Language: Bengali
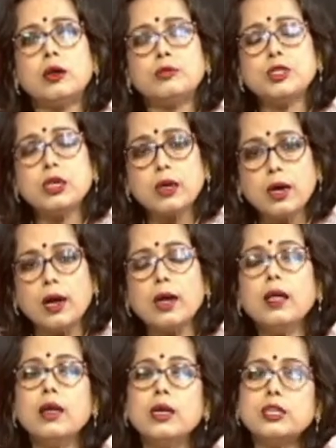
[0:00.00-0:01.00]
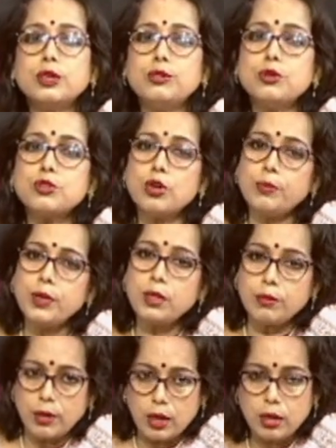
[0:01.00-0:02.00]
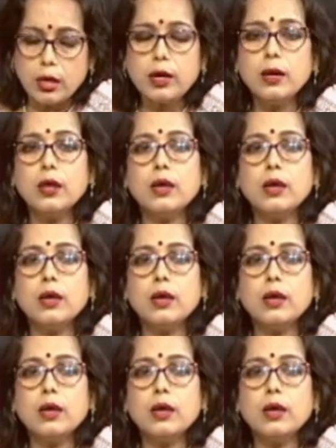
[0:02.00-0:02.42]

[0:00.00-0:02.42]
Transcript: শিক্ষা সেগুলো সবই দেওয়া হয়